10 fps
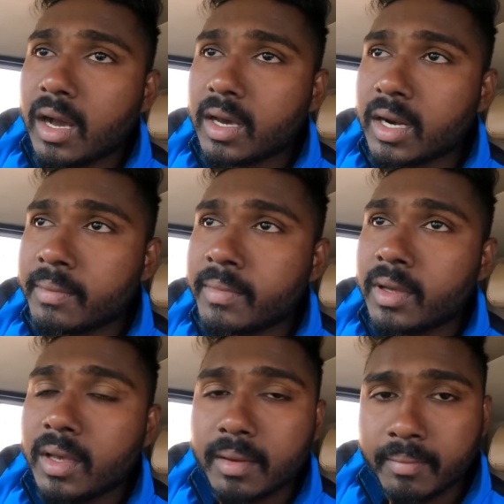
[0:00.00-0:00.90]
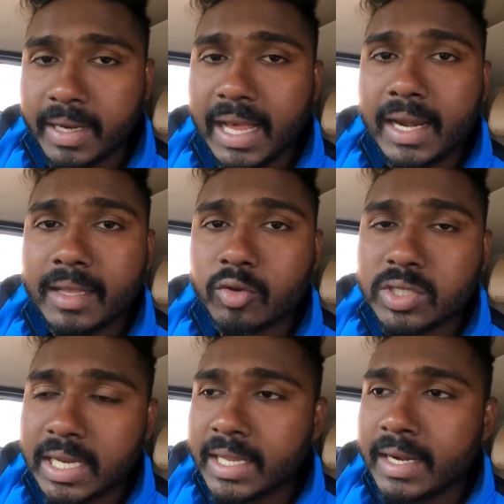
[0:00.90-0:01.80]
अगर हम मिला ले
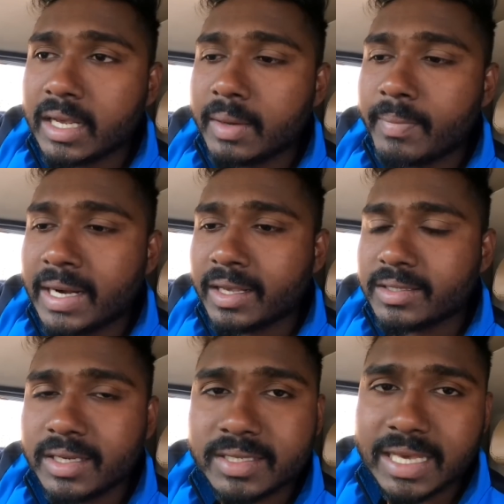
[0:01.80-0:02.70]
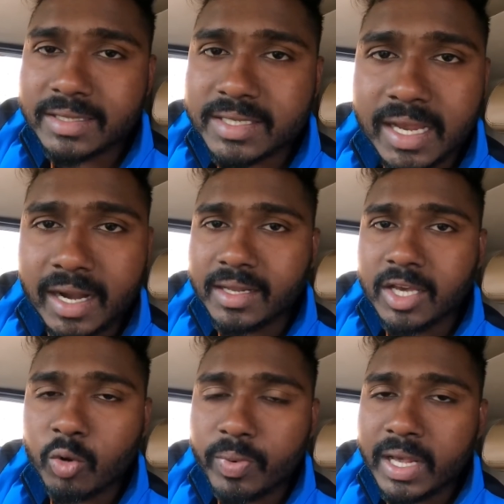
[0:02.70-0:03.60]
तो जाने आने का मान के चलिए सात से आठ
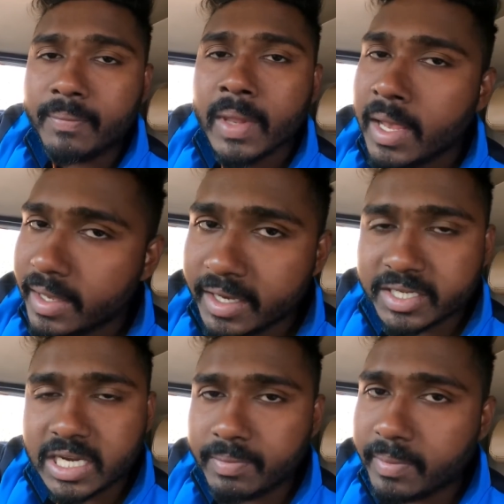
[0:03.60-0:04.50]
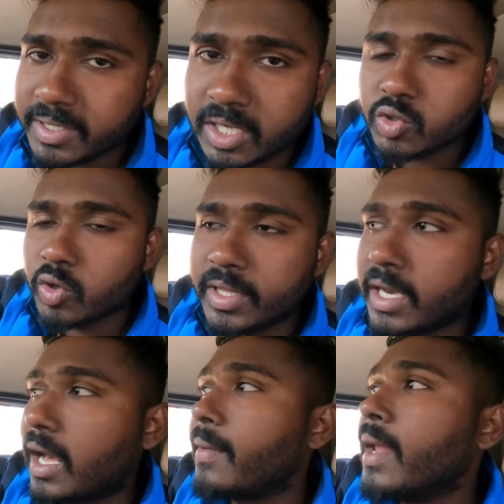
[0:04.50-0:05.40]
हज़ार रुपया इस ट्रिप में बचत छोड़
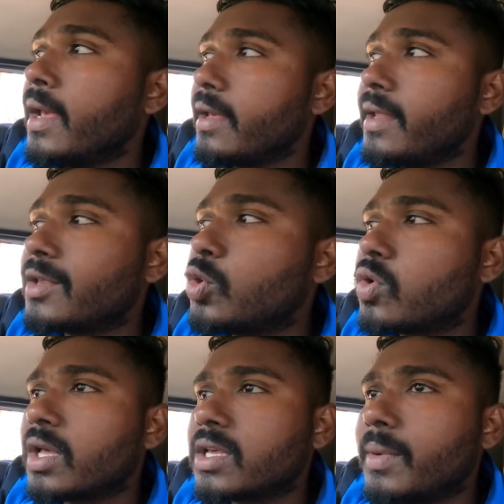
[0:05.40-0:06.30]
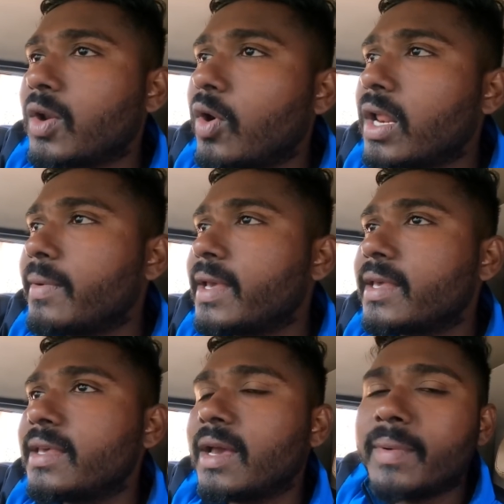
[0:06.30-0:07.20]
देगा एक दुखद खबर और है भाई
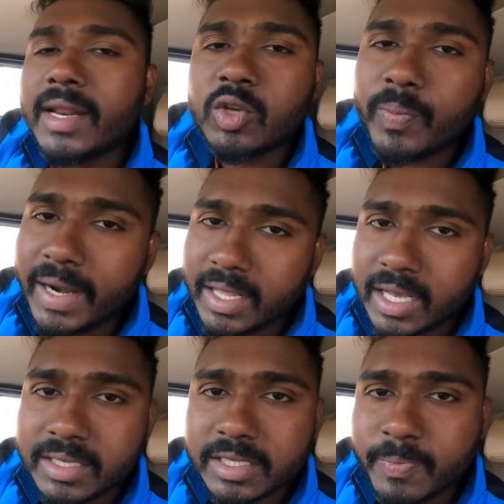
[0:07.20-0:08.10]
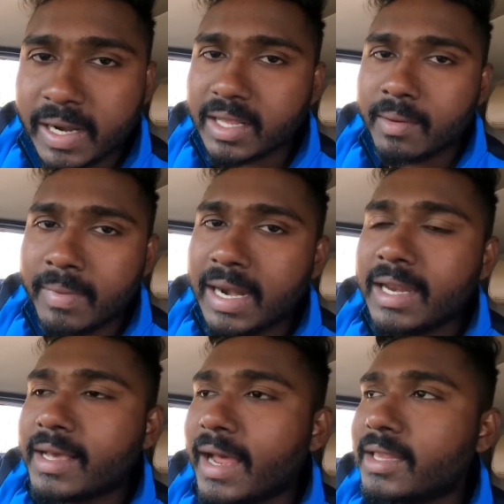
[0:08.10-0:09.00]
कि हमारा जो पार्टी का जिस पार्टी का माल
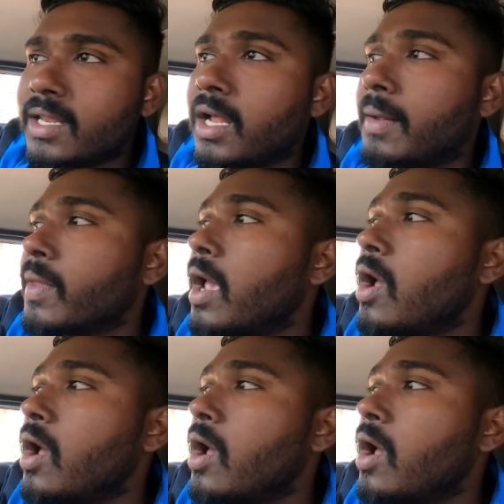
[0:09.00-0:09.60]
लेके आए थे ना